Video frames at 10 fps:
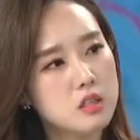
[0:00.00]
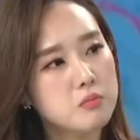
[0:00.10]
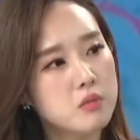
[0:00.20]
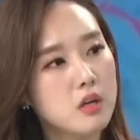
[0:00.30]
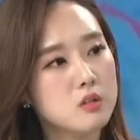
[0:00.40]

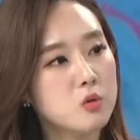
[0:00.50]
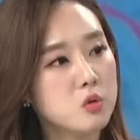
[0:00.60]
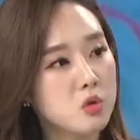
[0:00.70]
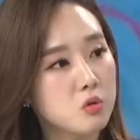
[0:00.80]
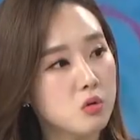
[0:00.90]
10대
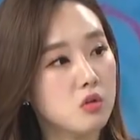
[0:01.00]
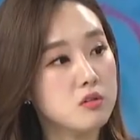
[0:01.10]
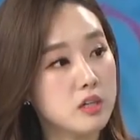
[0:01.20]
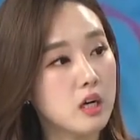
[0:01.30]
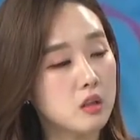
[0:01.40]
청소년으로
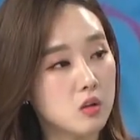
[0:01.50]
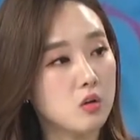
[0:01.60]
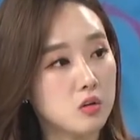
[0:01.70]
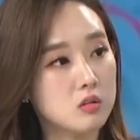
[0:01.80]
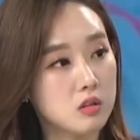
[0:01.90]

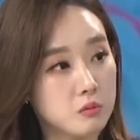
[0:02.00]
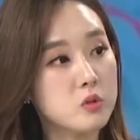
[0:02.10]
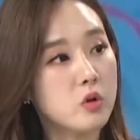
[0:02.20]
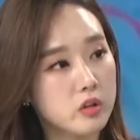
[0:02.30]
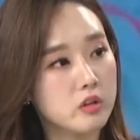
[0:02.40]
건장했던
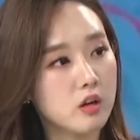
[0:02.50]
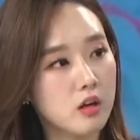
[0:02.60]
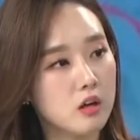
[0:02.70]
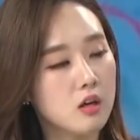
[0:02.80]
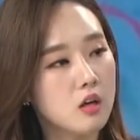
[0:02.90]

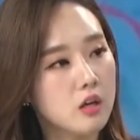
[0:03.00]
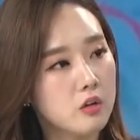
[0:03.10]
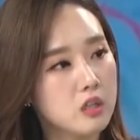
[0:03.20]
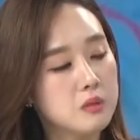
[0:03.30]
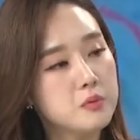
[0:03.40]
남성인데 네.
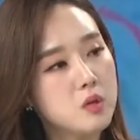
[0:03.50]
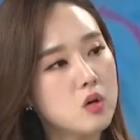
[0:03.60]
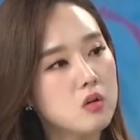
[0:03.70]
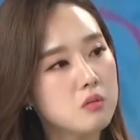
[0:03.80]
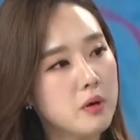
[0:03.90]
이렇게
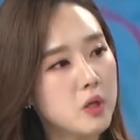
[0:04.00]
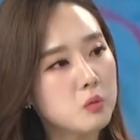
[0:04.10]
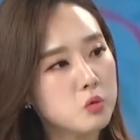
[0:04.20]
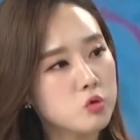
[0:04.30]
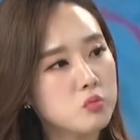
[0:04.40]
급성
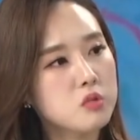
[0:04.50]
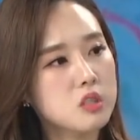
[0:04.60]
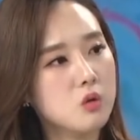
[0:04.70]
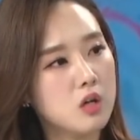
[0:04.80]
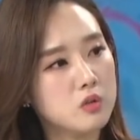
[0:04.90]
폐렴으로
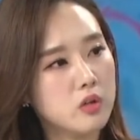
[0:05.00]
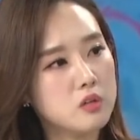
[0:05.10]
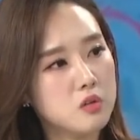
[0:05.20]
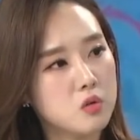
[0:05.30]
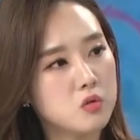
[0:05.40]
숨지는
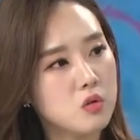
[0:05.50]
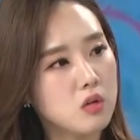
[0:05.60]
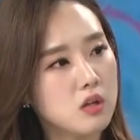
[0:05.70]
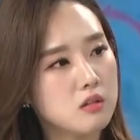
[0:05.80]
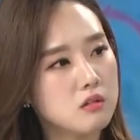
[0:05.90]
과정에서
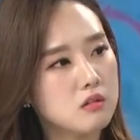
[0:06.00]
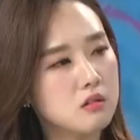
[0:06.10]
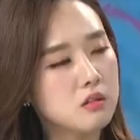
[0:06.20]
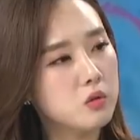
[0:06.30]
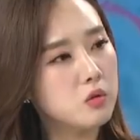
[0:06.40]
적절한
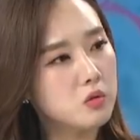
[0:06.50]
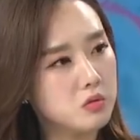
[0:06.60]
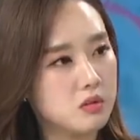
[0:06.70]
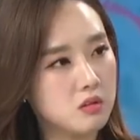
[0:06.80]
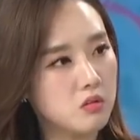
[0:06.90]
의료
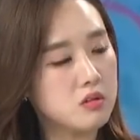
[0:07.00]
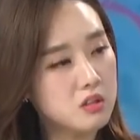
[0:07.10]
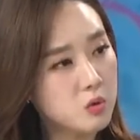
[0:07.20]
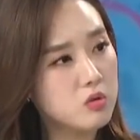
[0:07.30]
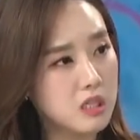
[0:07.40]
이런
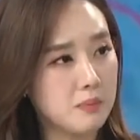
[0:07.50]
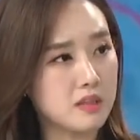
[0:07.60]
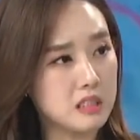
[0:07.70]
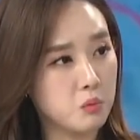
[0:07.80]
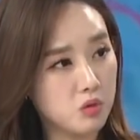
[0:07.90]
치료를 잘
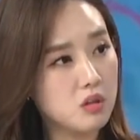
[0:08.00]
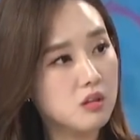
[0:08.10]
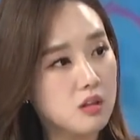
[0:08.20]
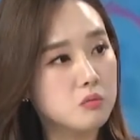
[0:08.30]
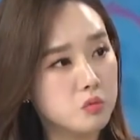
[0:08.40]
받지
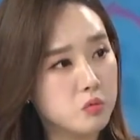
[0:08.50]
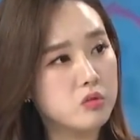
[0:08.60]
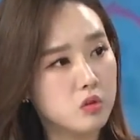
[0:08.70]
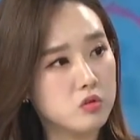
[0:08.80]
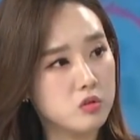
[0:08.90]
못했다는
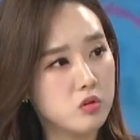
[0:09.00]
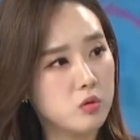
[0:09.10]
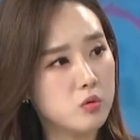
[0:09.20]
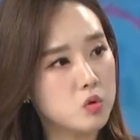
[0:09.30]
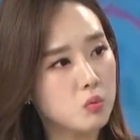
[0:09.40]
부분이거든요.
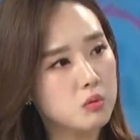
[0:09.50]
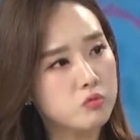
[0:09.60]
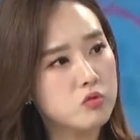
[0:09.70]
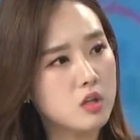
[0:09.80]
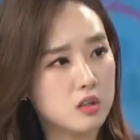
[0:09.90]
이건 정말
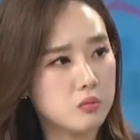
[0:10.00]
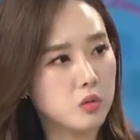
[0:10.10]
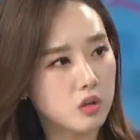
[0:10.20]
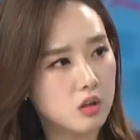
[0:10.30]
문제 아닙니까?